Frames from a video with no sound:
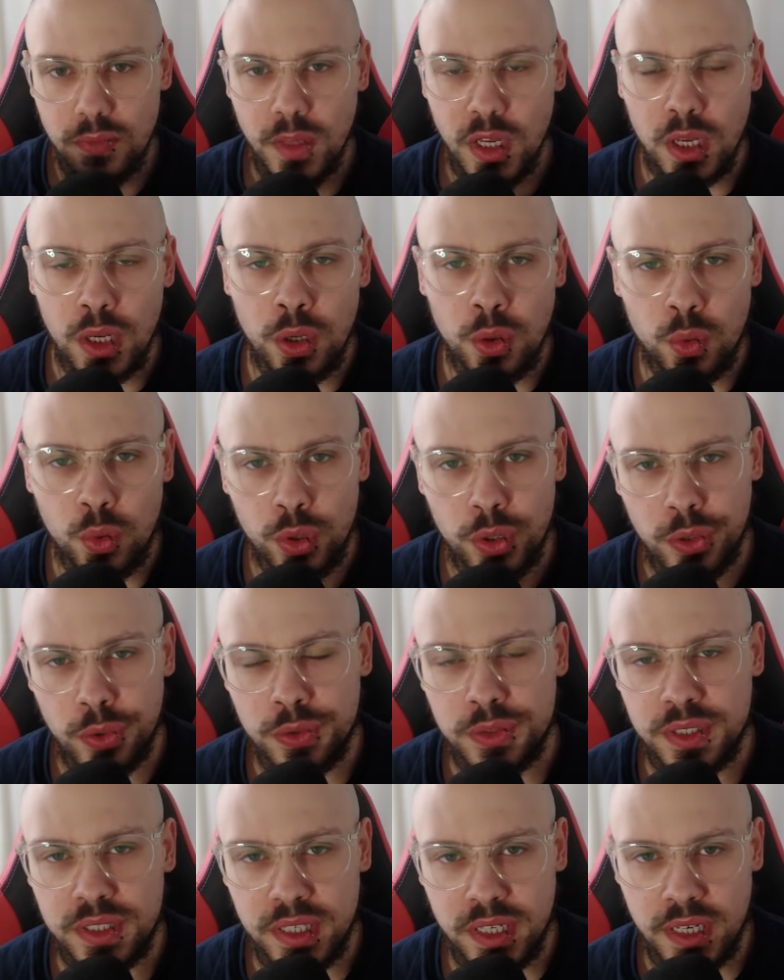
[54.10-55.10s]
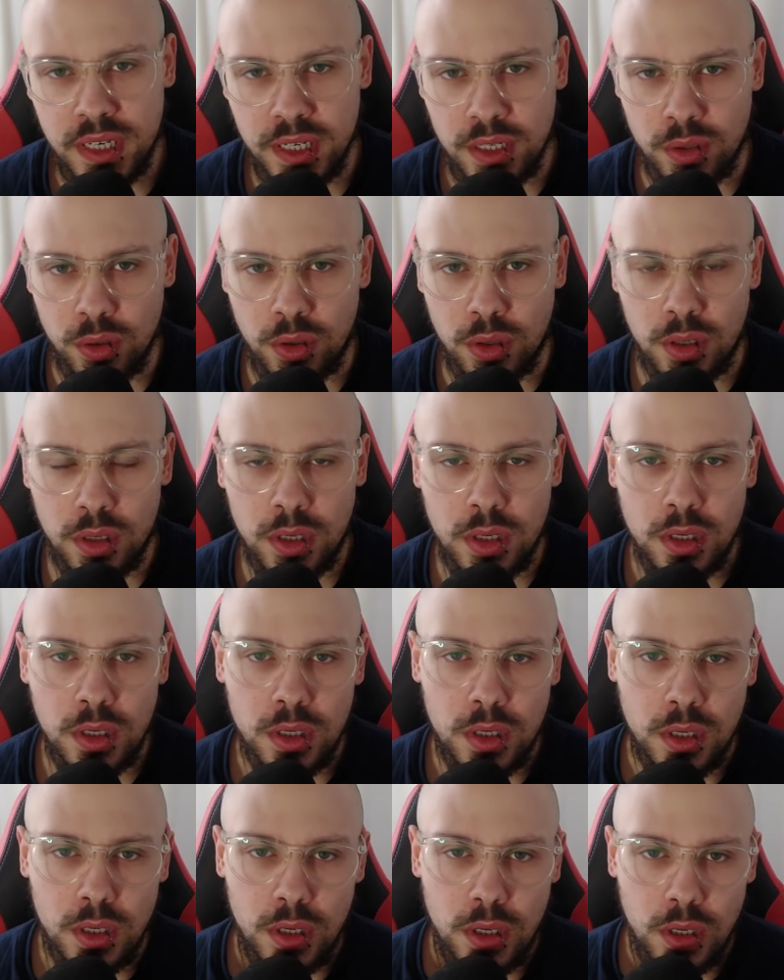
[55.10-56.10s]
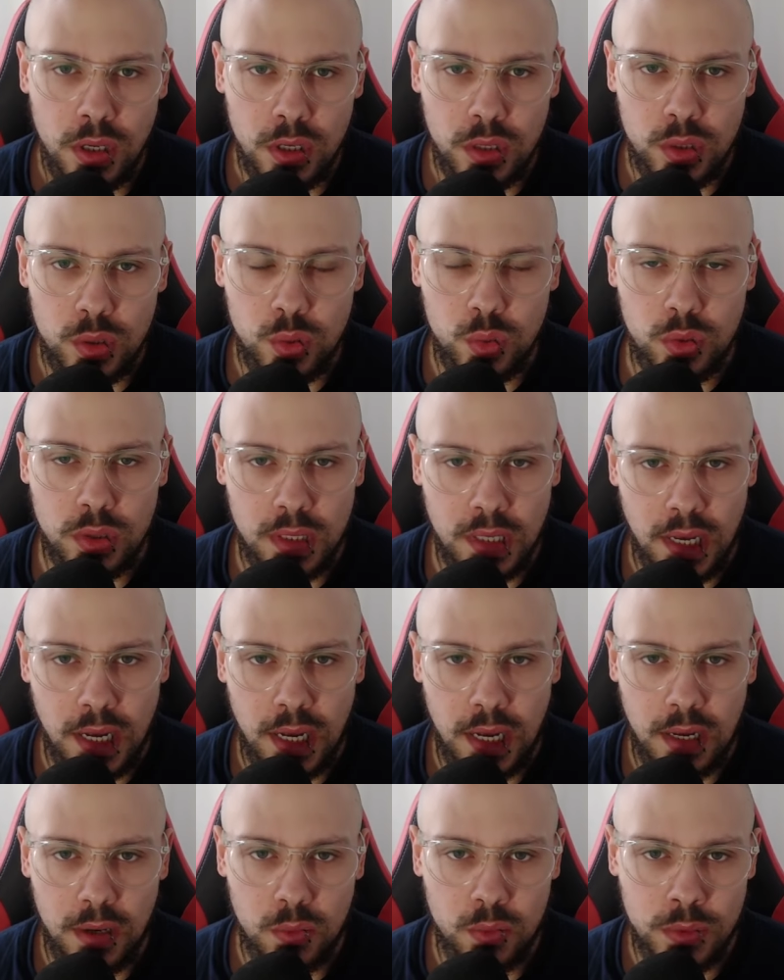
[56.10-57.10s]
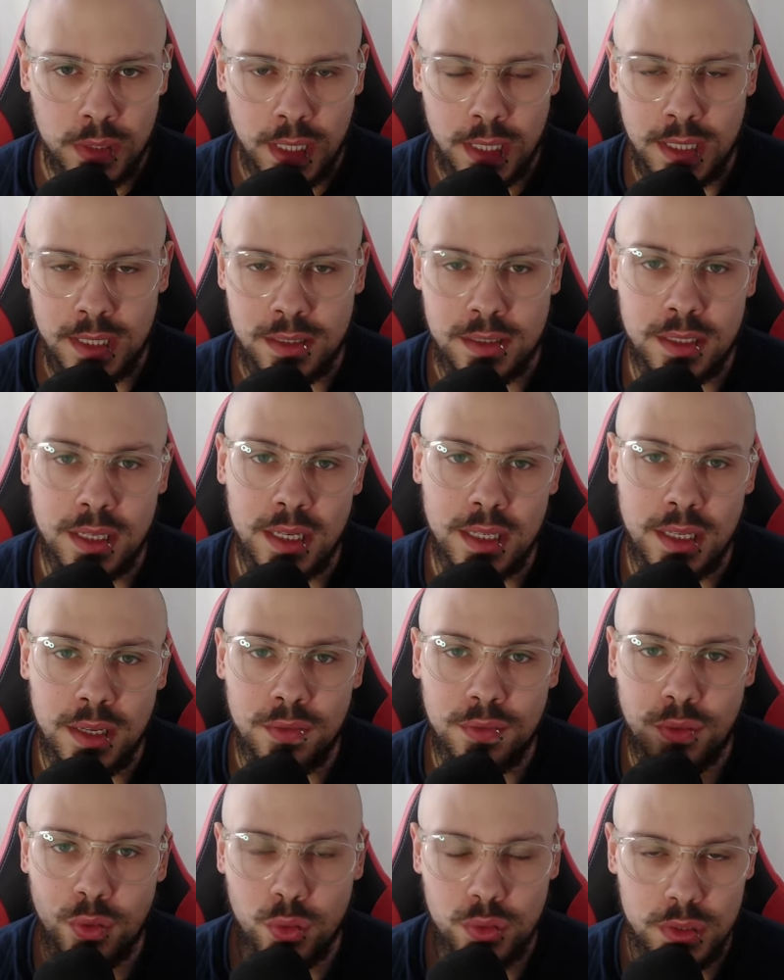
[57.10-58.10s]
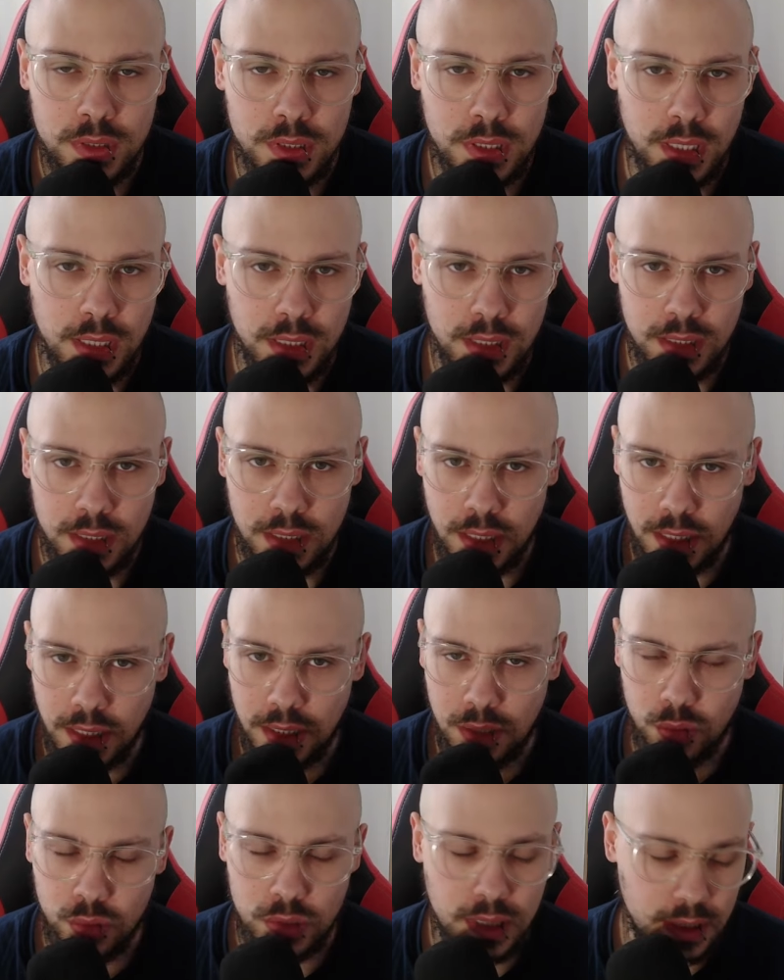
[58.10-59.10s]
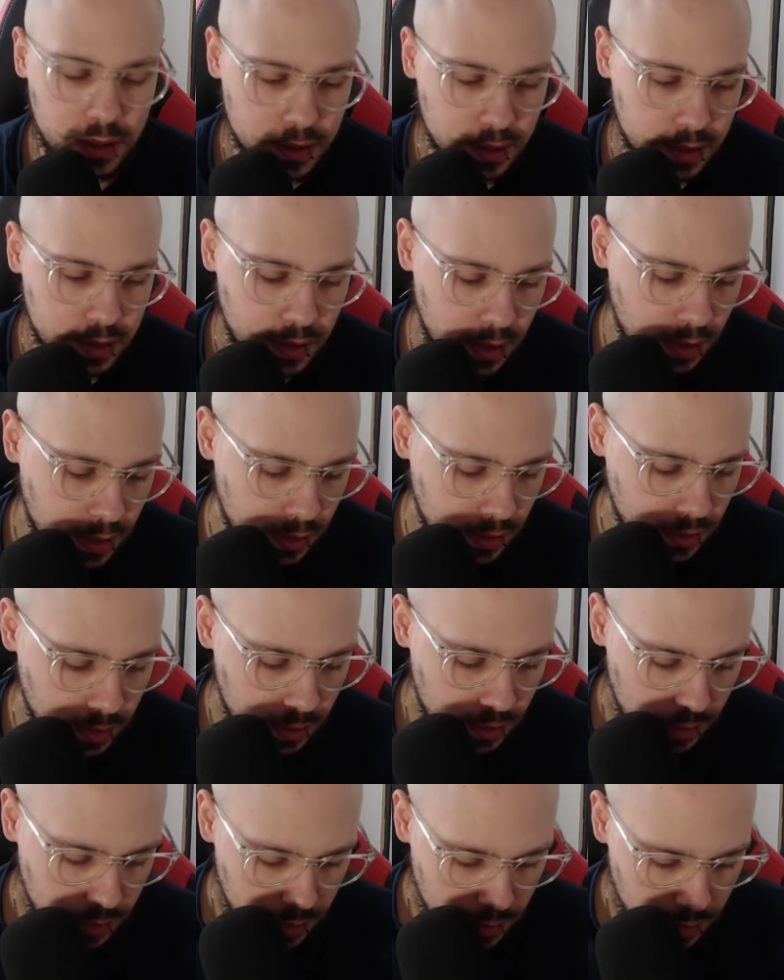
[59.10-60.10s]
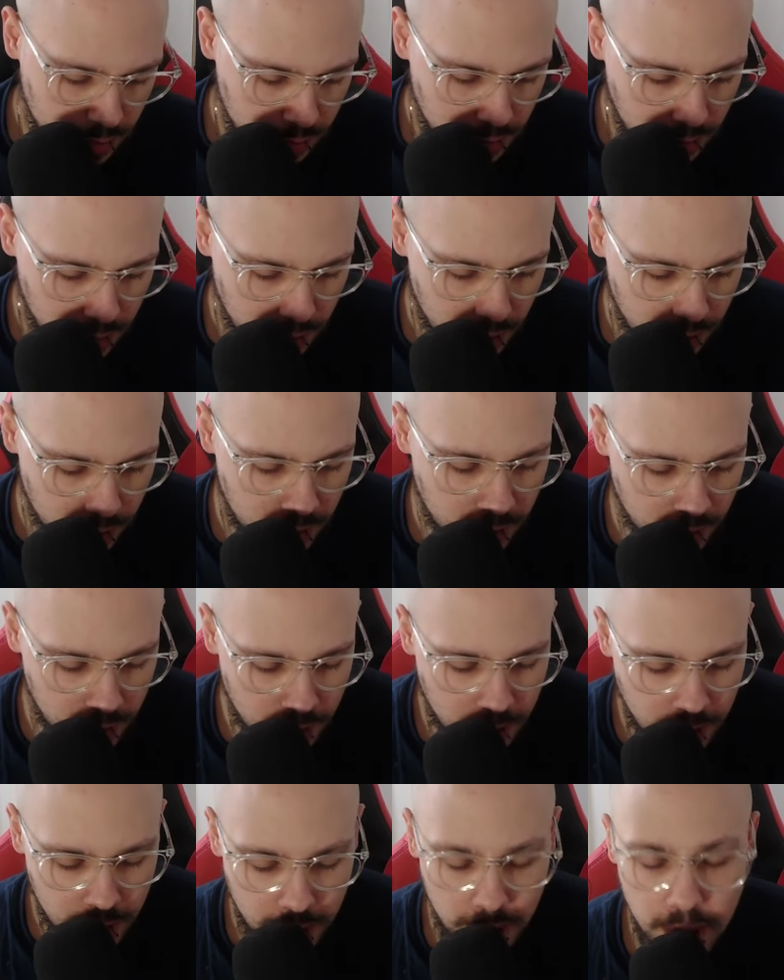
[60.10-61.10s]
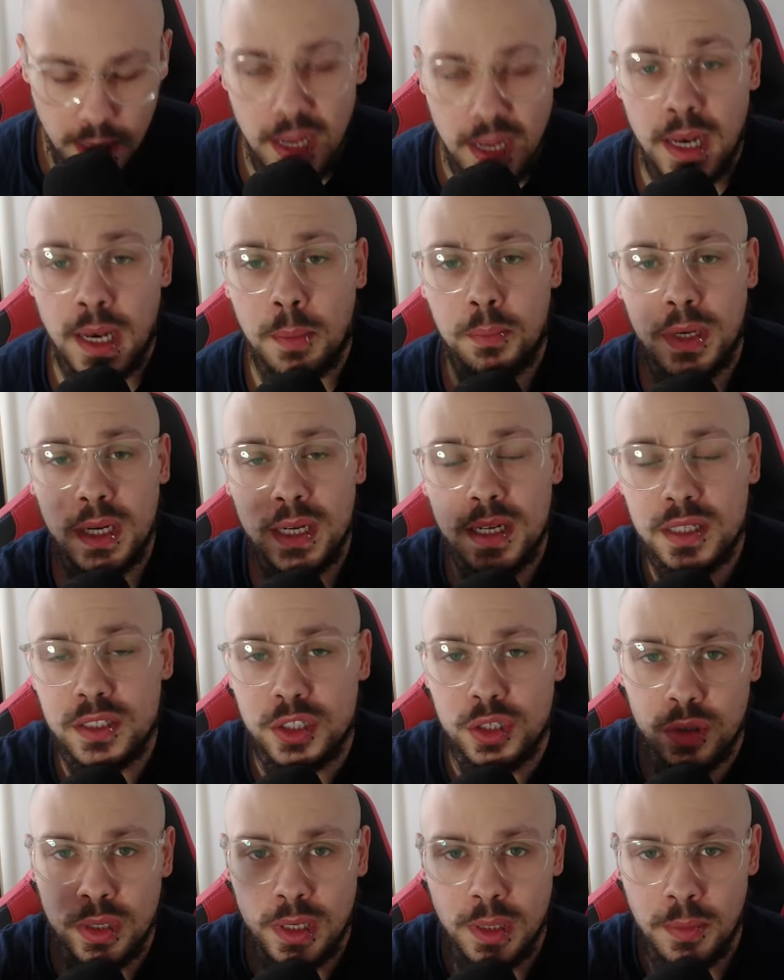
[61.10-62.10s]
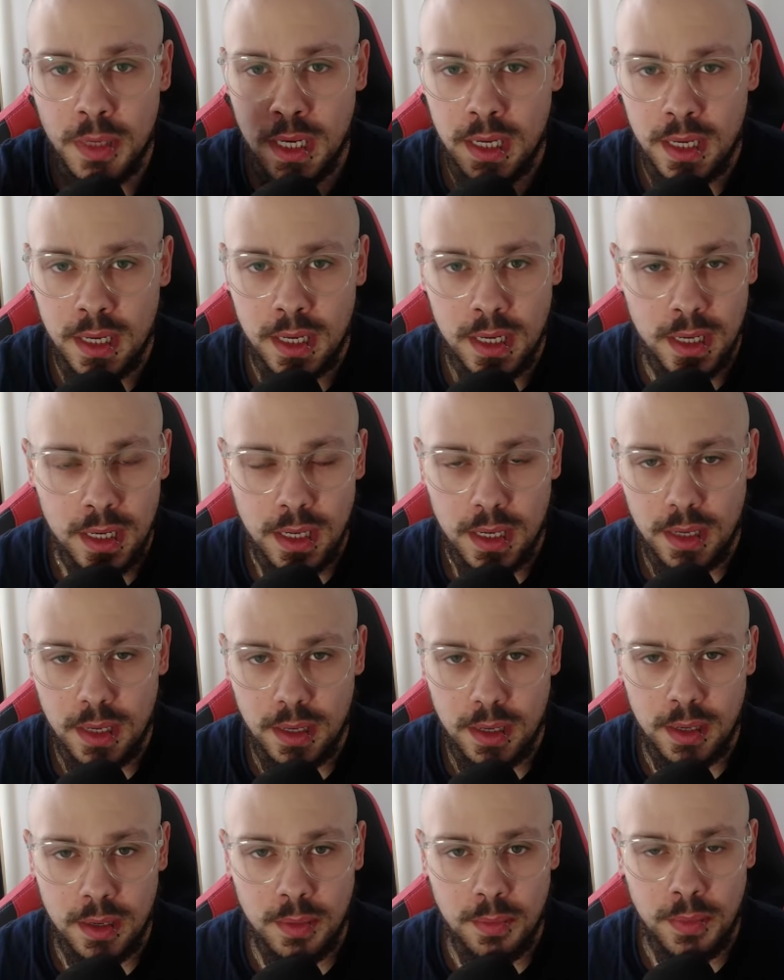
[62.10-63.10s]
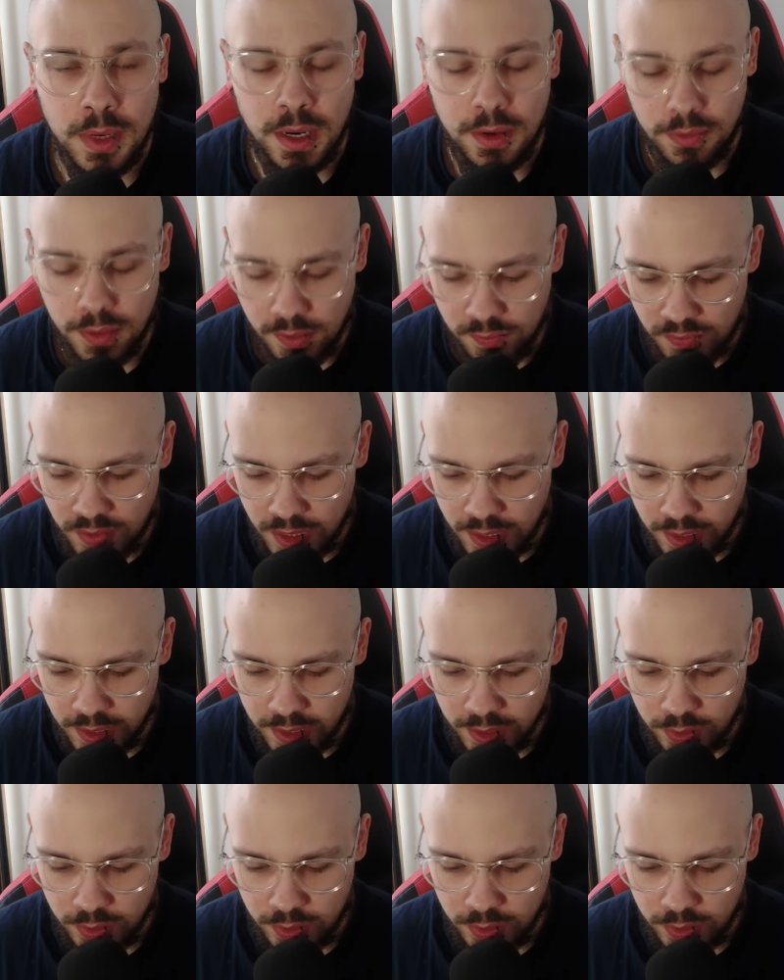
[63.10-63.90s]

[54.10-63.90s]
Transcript: in cui ho inserito tutta una lista di fonti, di notizie e, e l'applicazione me, me, le fa vedere